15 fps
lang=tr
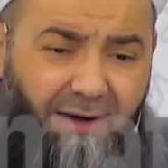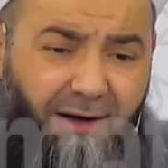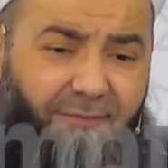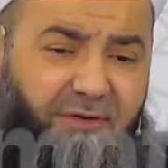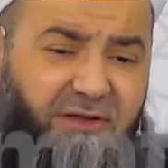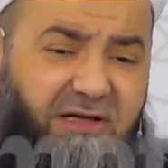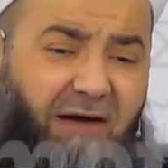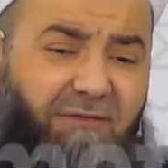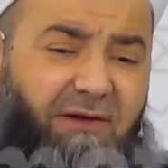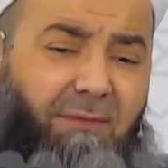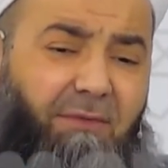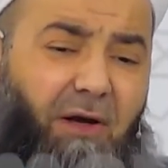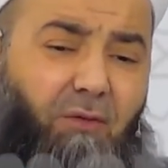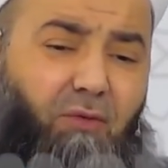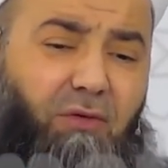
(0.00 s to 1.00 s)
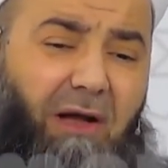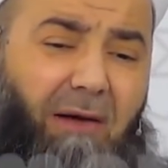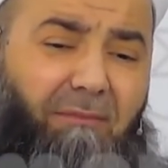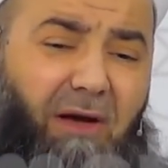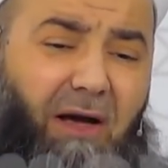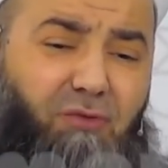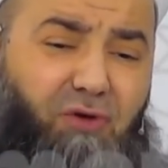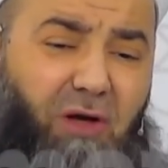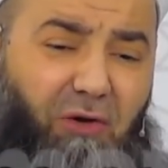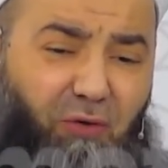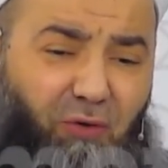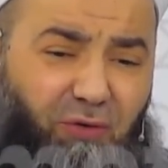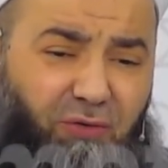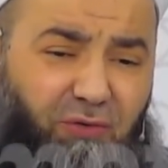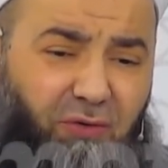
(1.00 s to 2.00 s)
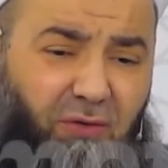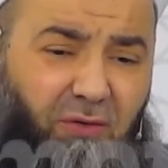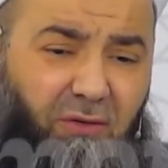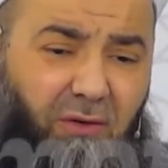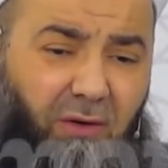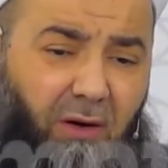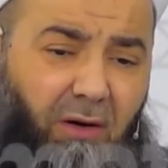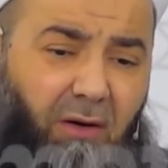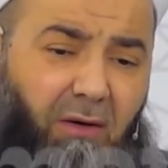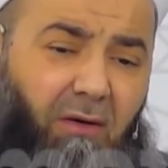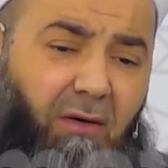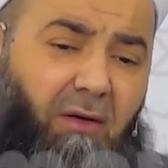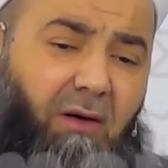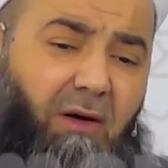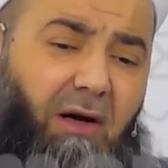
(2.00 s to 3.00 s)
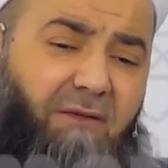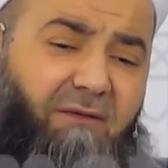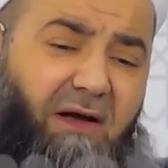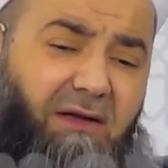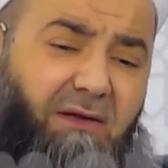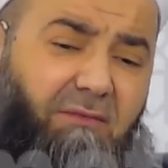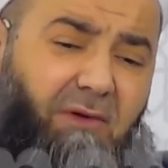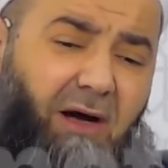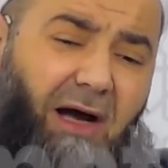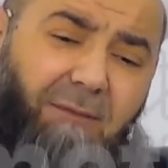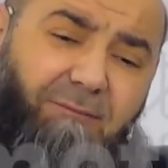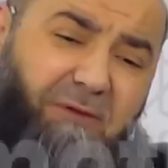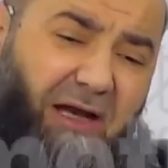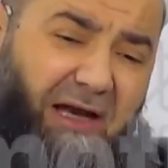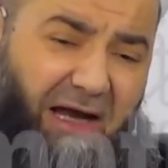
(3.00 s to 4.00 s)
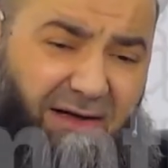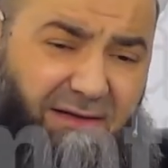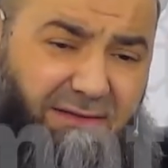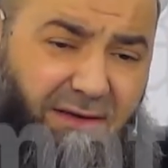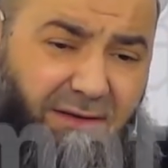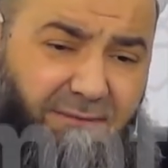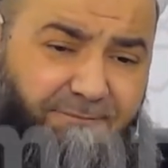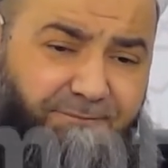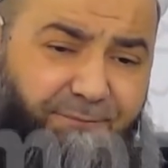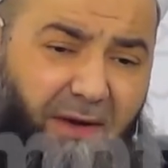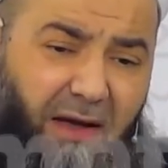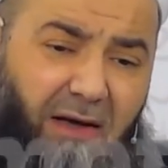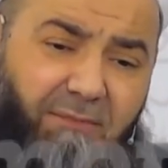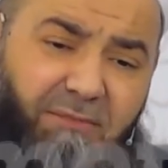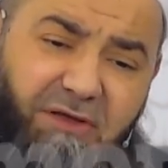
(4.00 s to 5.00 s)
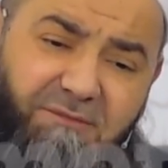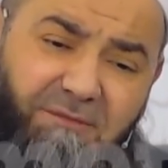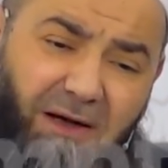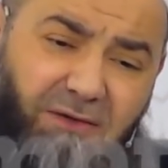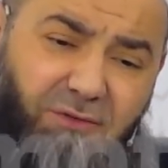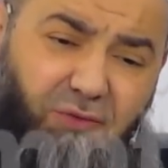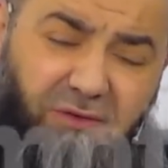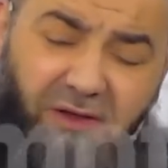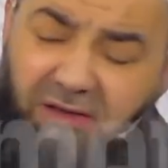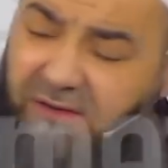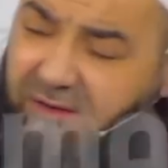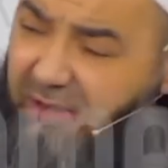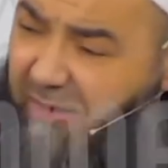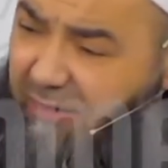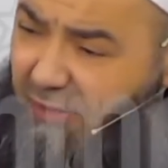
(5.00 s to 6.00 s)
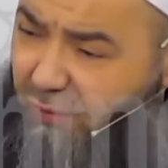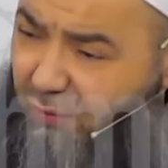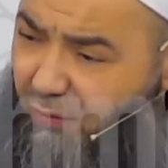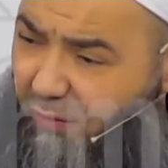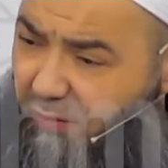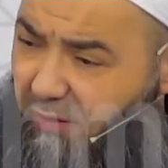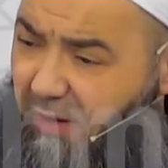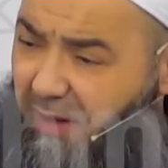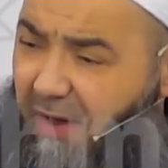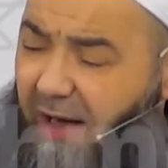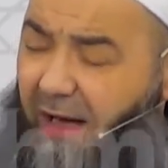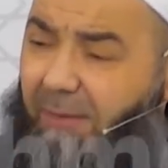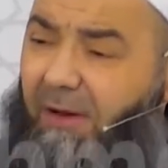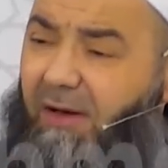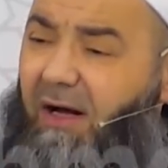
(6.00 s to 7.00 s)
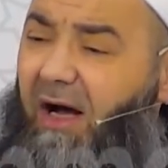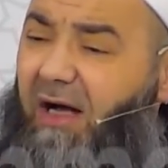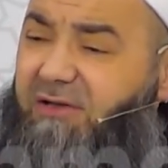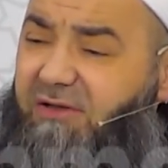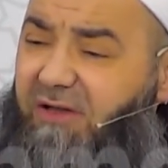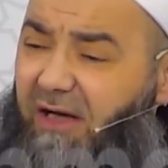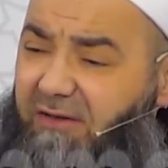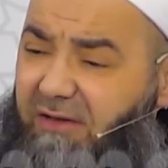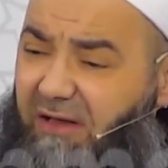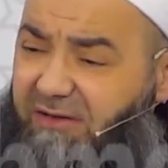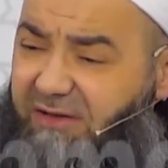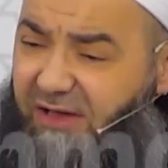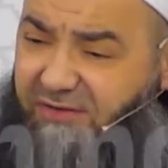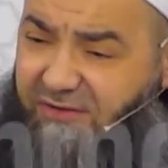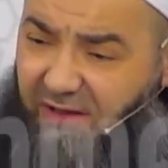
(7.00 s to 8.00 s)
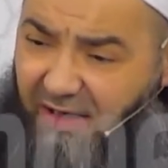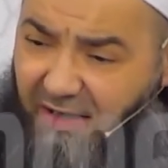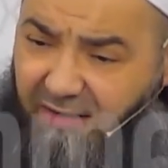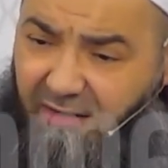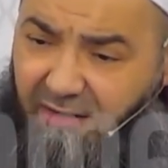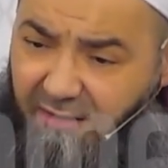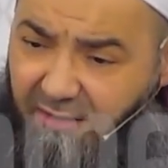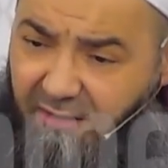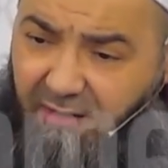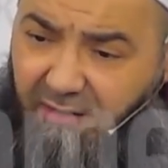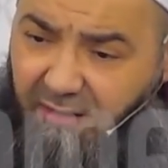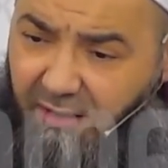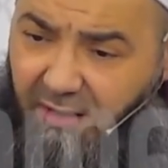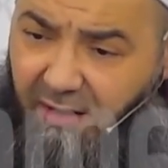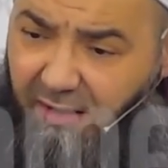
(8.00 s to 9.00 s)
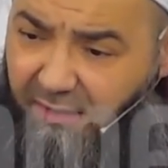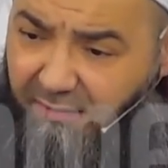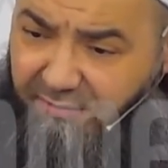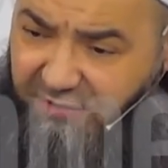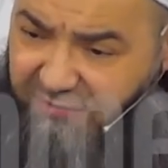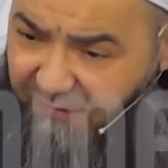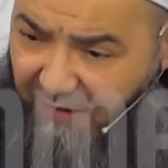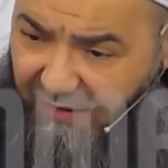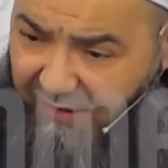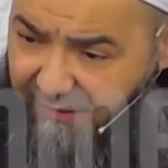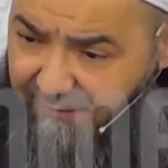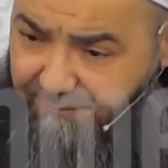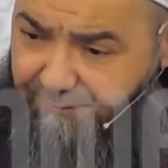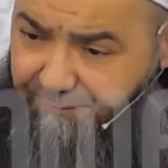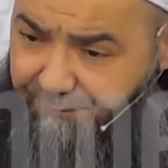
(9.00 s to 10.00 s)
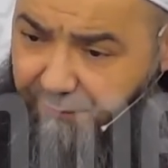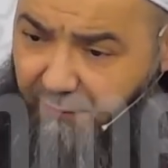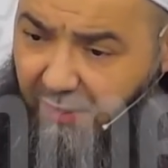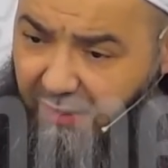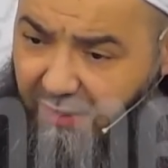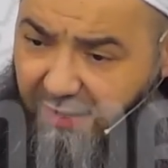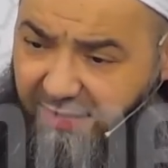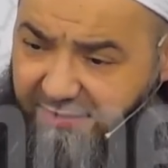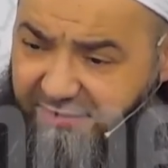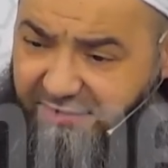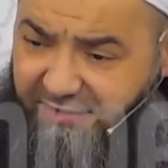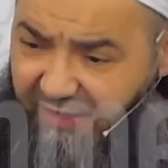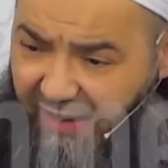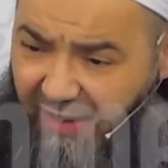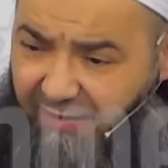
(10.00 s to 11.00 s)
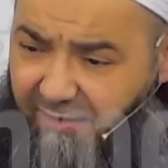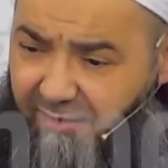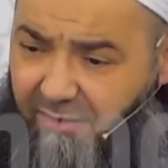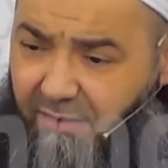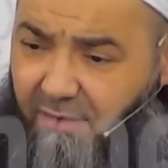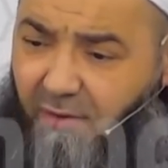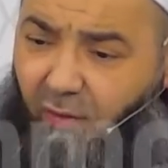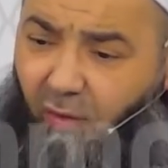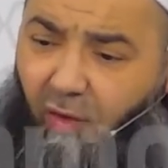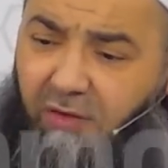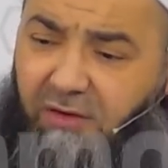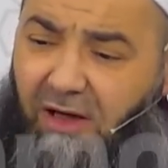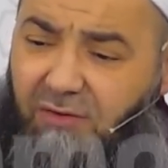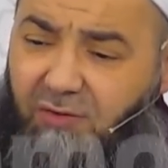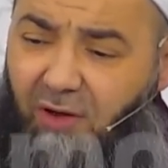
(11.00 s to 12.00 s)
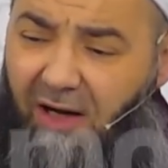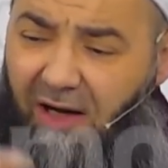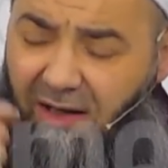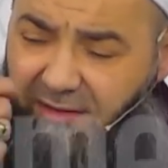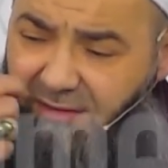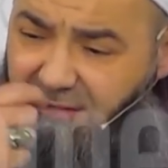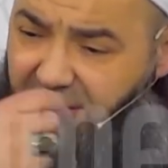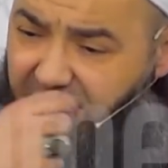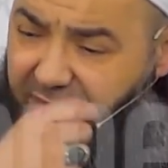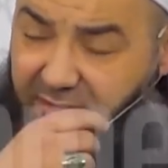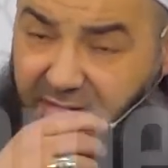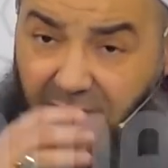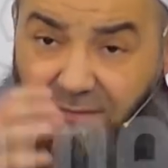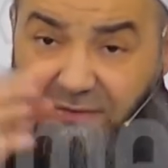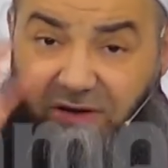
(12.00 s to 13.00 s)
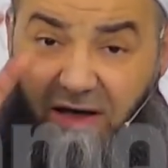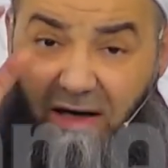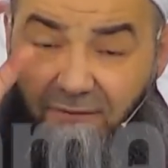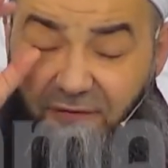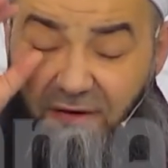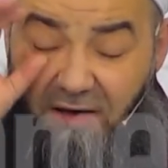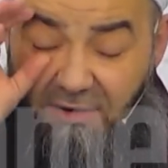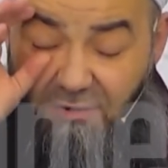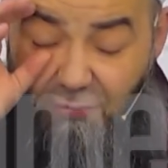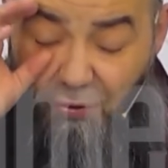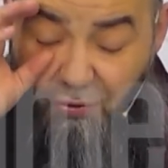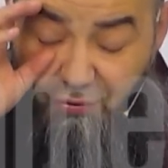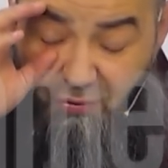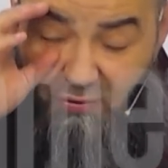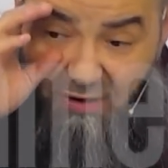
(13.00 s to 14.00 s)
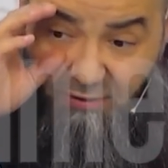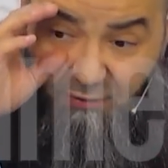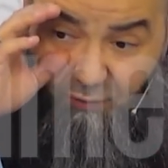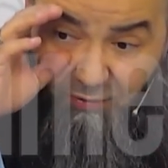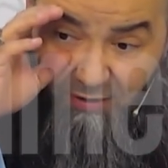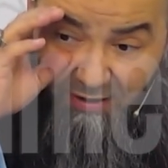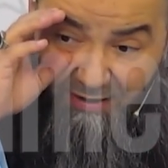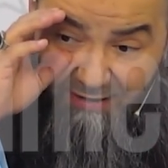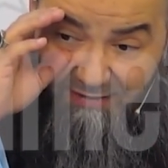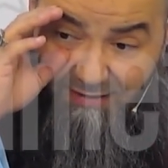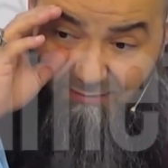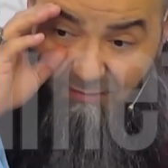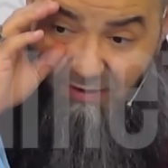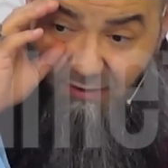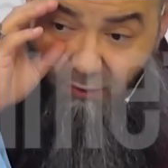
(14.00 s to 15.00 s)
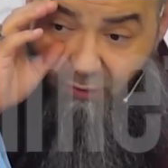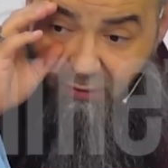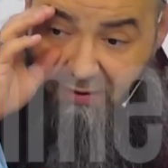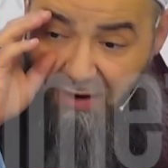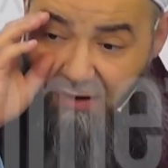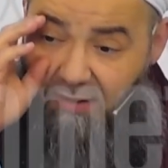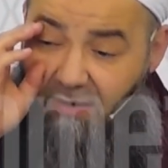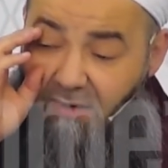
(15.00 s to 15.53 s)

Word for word: Biz evde bile kullanmaya üşeniyoruz efendim harpteler. Misvak sünneti terk ediliyor. Hemen ağaçlardan kestiler. E, misvak edindiler. Ondan sonra tabi kafirlerin gözcüleri kulelerden bakıyorlar.